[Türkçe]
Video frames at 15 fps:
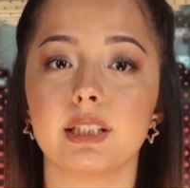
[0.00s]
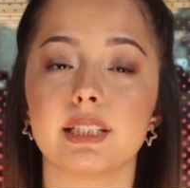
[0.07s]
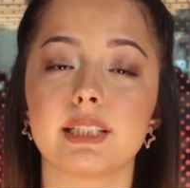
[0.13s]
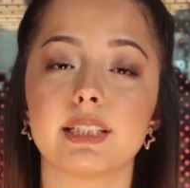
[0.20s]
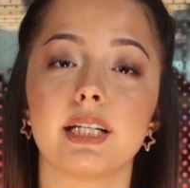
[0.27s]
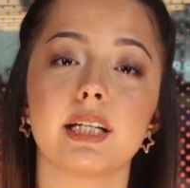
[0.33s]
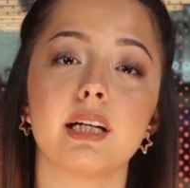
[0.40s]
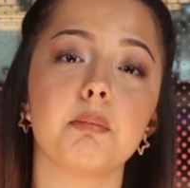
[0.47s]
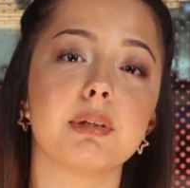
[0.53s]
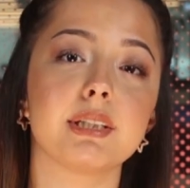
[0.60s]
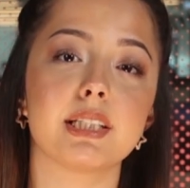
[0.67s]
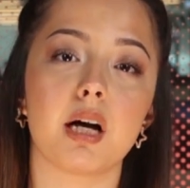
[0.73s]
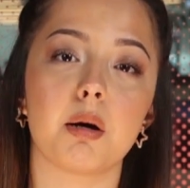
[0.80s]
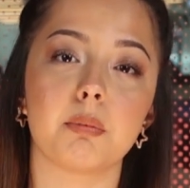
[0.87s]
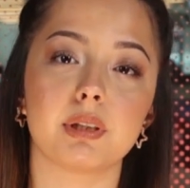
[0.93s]
Instagram
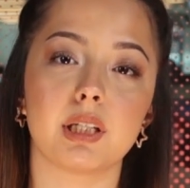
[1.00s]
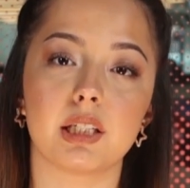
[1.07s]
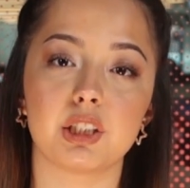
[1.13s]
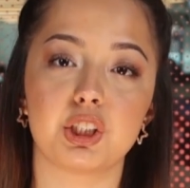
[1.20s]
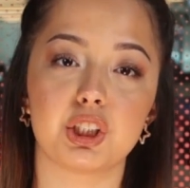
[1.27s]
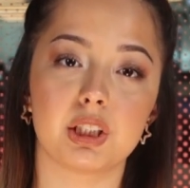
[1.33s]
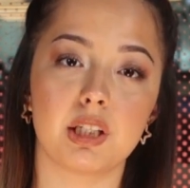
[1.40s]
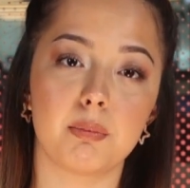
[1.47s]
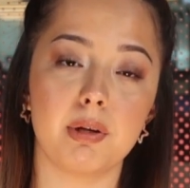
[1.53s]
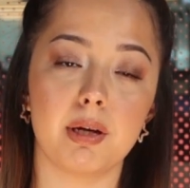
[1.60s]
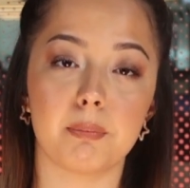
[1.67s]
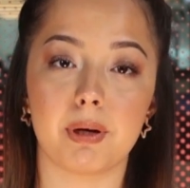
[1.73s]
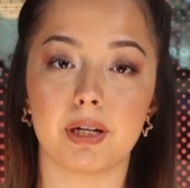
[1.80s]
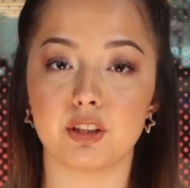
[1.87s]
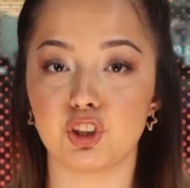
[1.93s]
hesabından açıklama
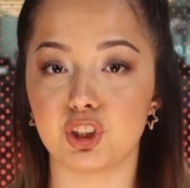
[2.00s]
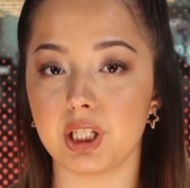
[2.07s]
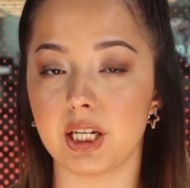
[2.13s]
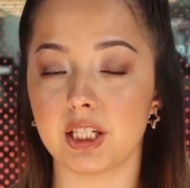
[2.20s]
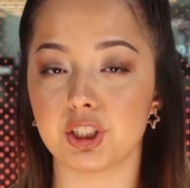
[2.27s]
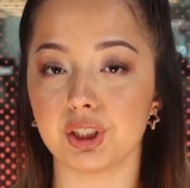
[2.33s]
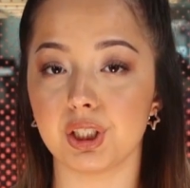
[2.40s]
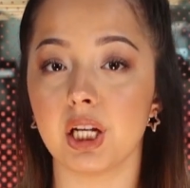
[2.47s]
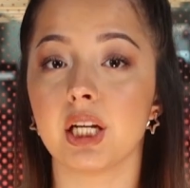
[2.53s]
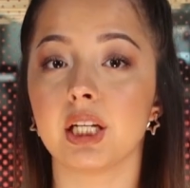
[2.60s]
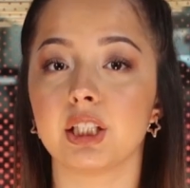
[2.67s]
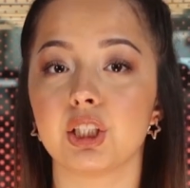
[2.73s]
yapan ciğerci